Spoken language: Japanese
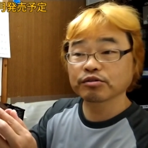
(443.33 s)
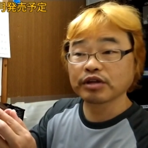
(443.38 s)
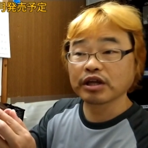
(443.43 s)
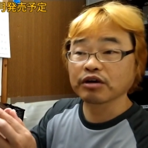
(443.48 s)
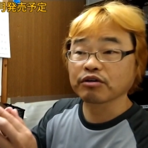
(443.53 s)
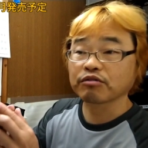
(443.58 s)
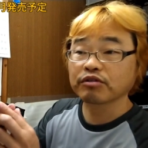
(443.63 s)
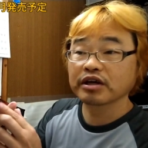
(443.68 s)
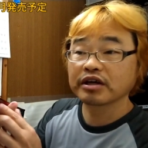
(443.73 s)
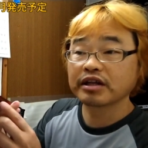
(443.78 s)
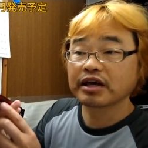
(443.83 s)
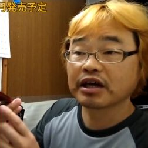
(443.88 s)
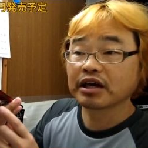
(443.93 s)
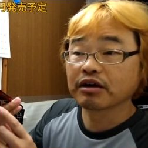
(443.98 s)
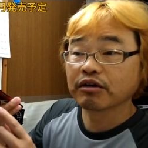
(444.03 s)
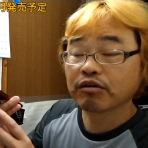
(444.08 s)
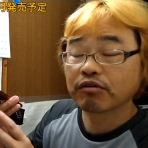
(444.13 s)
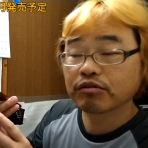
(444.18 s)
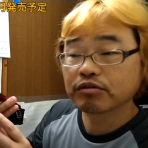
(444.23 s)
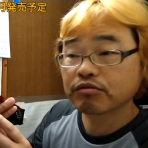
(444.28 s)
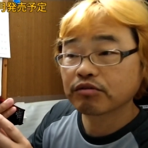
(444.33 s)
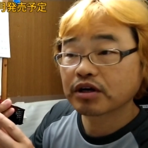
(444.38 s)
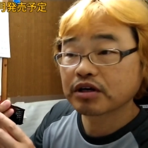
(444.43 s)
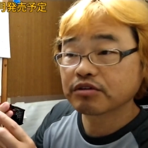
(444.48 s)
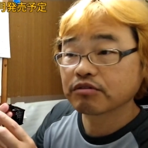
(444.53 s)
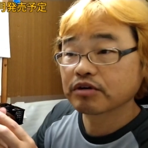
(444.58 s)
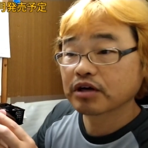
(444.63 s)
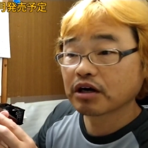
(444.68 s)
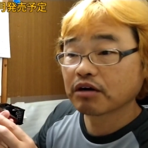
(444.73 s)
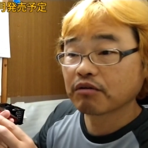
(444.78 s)
ちょっとね、これね、本当
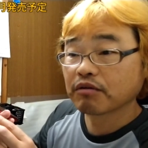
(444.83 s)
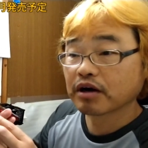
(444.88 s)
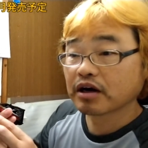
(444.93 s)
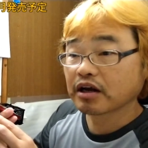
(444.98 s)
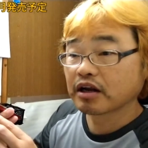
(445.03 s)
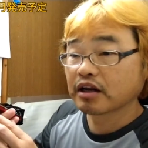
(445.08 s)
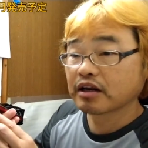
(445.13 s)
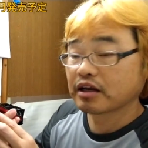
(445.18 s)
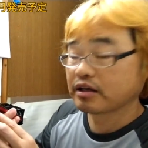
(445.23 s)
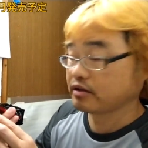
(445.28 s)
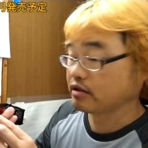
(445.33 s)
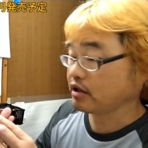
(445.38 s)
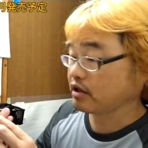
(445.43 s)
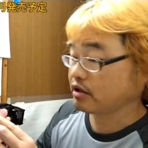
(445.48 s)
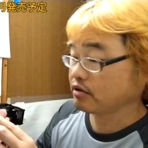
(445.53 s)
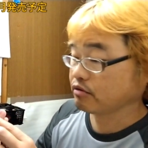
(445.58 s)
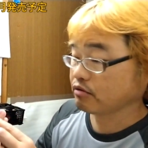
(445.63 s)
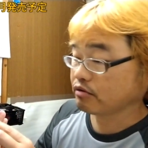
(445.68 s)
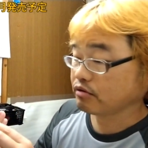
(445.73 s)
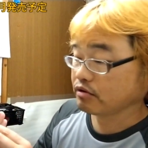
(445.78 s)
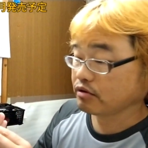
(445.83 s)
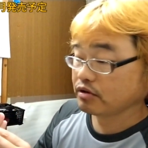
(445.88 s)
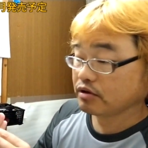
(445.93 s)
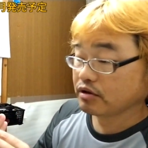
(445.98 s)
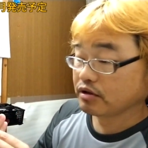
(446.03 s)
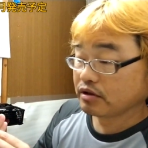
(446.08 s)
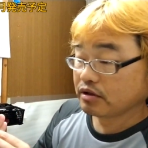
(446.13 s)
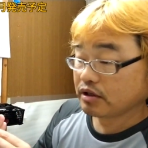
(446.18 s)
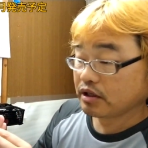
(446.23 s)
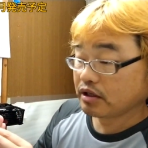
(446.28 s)
かどうかはわからないんだけど、
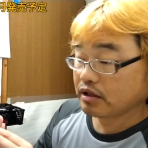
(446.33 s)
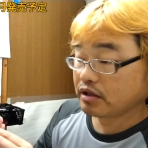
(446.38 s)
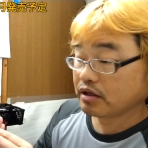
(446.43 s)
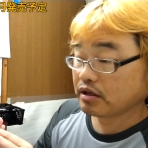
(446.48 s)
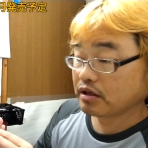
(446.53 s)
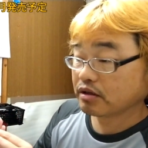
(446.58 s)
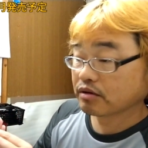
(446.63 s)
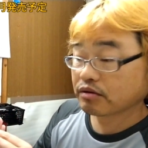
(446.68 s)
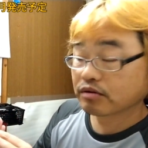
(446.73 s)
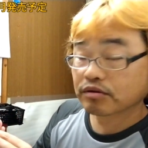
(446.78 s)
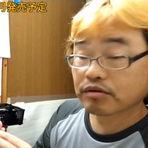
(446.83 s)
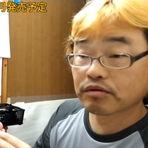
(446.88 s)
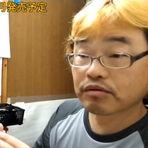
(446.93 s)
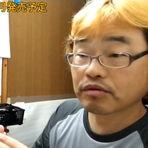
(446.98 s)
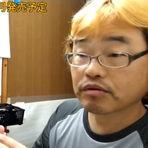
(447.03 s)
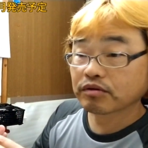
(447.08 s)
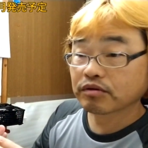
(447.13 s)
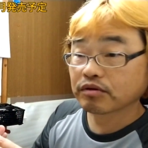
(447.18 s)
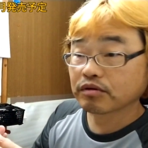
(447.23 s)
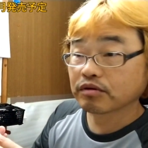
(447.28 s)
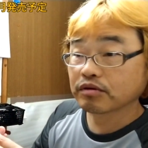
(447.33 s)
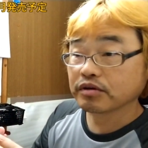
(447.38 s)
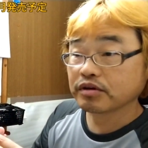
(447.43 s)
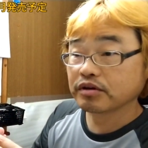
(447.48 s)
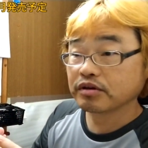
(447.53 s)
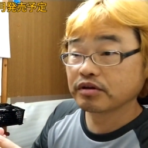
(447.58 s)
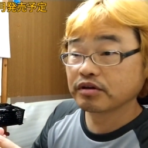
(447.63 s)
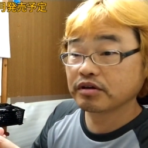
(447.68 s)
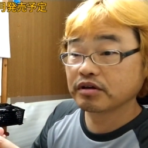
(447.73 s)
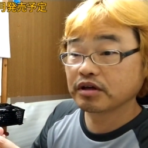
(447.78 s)
えっ、ー、と、
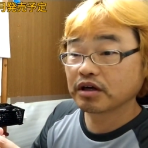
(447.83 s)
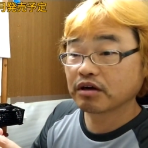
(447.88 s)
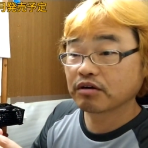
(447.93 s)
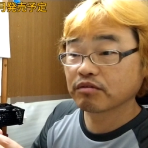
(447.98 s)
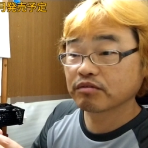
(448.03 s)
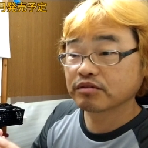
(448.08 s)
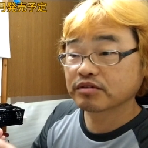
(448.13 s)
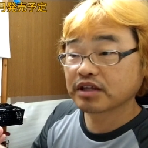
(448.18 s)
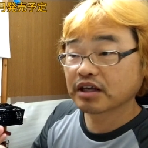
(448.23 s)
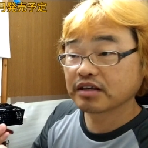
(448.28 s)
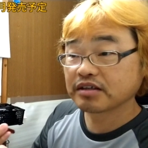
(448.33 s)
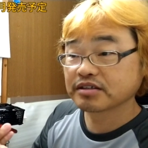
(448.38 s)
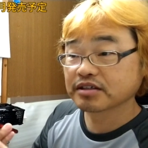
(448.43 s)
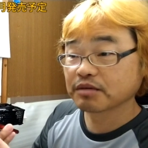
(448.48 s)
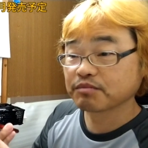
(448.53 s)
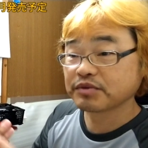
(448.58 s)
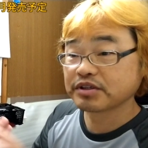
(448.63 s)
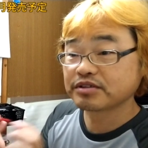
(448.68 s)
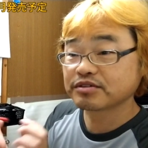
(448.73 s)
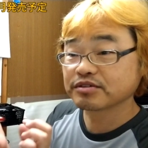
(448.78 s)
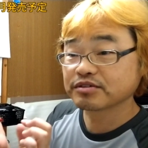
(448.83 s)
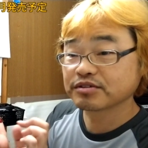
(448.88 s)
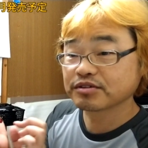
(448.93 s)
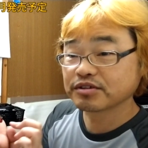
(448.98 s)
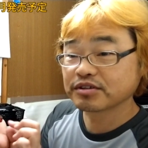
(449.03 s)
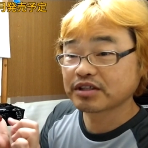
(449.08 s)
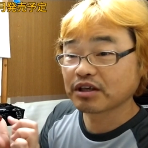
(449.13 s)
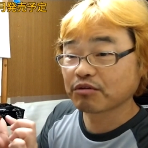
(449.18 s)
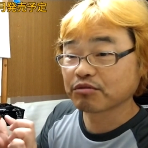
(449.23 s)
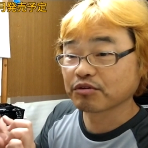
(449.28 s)
イヤホン端子が3つ
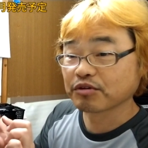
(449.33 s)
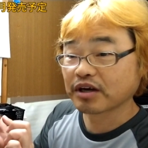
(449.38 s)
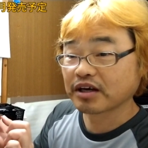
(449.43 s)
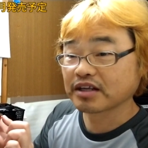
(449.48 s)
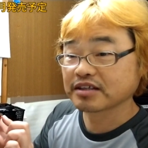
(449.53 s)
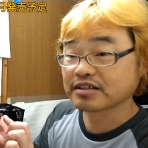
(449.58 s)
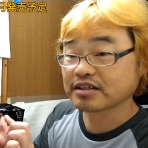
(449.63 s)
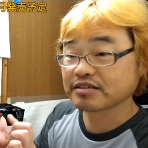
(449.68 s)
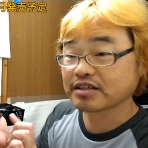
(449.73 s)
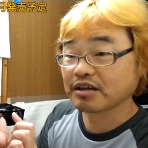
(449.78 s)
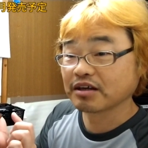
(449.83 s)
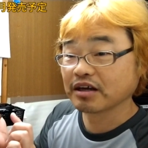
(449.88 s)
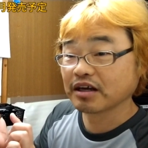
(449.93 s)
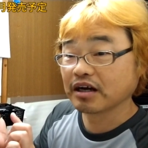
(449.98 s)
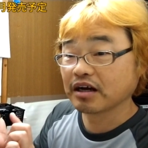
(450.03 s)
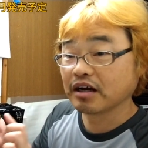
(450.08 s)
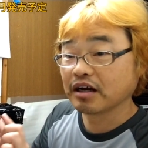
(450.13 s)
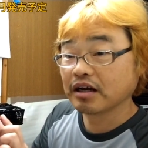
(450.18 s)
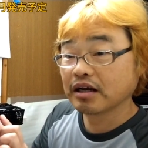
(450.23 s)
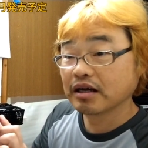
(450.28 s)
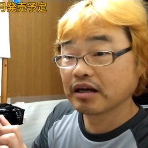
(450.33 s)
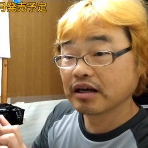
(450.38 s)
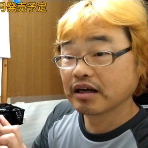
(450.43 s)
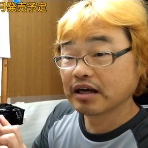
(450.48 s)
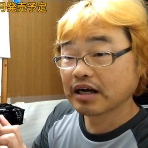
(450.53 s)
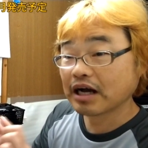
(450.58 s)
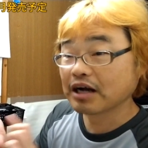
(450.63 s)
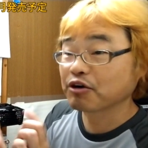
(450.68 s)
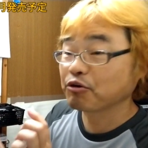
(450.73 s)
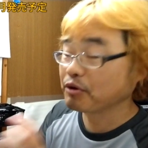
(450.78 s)
ついてるという話ですね。あ、
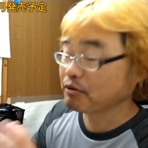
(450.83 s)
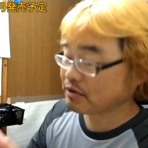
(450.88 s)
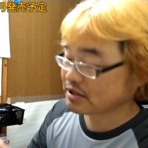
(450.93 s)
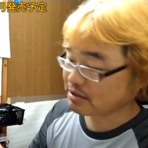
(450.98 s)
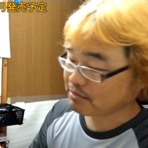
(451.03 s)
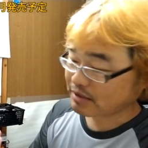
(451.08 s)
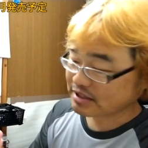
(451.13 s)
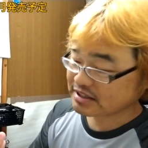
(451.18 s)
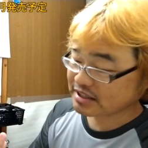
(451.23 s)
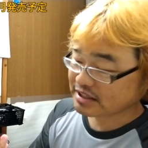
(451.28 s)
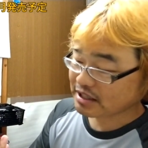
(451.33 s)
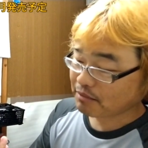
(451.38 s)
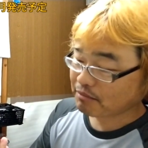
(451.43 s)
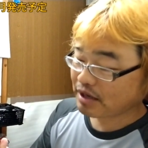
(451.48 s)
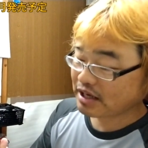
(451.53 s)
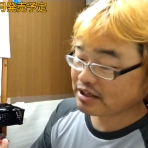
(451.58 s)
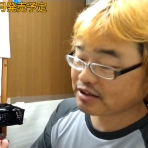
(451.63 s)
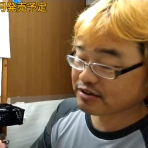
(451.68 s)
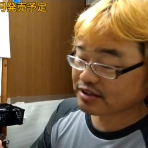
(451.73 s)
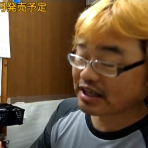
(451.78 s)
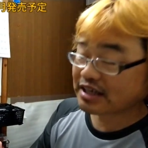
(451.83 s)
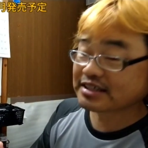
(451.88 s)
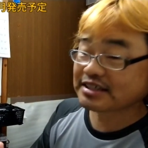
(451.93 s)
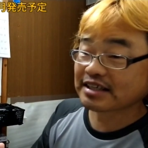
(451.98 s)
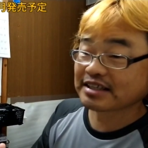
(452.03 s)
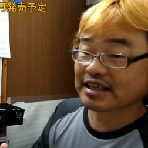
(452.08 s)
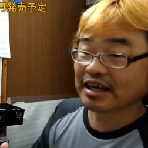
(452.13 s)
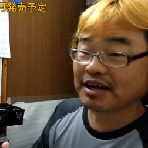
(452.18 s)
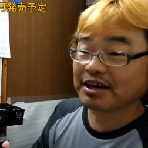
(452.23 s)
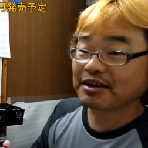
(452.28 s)
あ、ごめんなさい。間違えた。マイク端
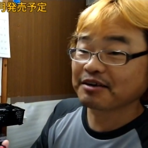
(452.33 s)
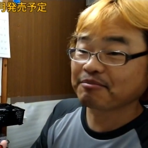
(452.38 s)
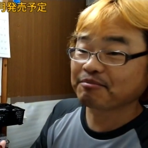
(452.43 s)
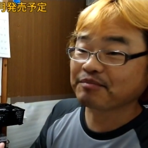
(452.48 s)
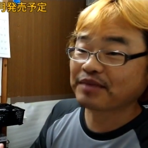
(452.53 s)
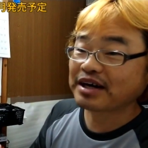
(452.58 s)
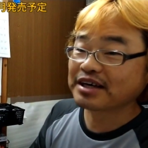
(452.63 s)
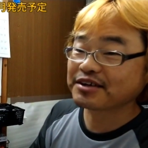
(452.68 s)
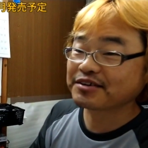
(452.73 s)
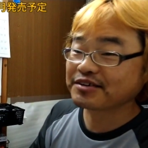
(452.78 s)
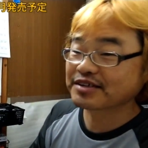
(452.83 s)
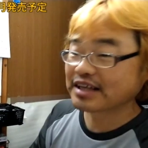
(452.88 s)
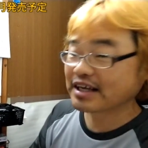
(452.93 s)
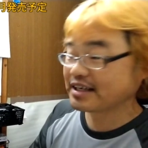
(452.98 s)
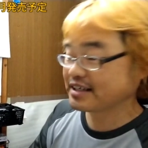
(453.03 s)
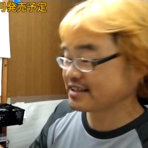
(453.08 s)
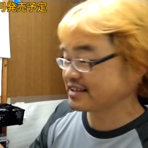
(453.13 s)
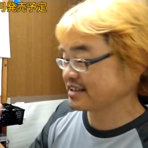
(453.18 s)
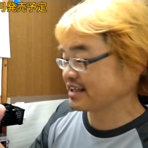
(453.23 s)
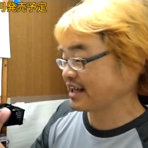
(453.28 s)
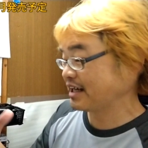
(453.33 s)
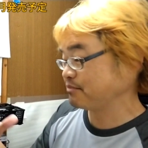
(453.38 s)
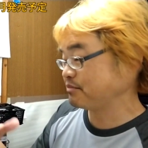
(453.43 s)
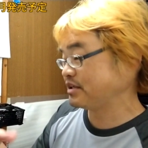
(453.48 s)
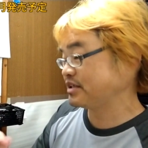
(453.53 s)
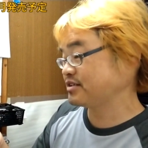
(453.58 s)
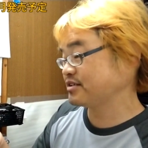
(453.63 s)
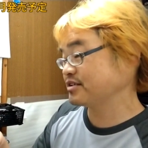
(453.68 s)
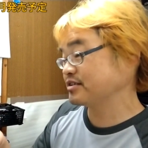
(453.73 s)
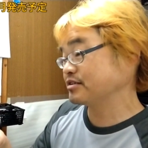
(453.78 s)
子だった。マイク端子が
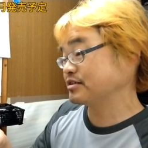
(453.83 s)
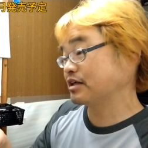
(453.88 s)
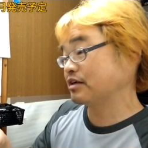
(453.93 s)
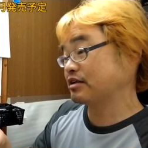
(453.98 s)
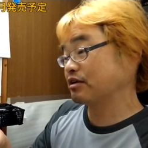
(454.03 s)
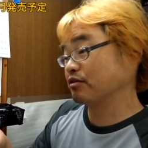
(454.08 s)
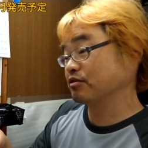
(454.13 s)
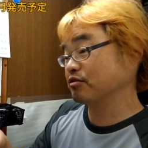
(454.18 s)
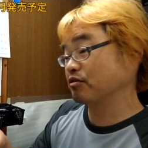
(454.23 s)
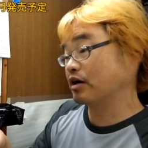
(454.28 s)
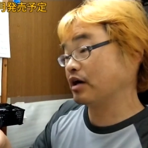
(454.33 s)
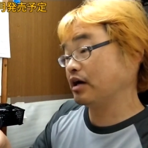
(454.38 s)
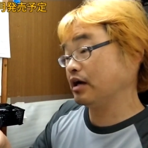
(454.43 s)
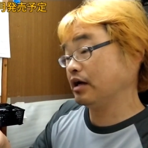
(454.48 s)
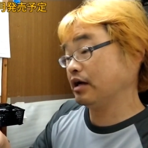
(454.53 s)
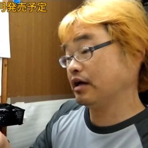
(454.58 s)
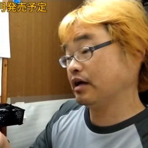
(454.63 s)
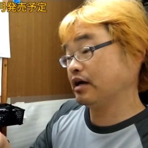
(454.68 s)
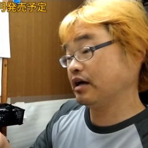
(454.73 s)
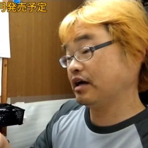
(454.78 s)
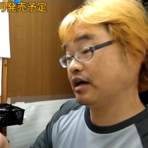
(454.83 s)
3つついてるってことか。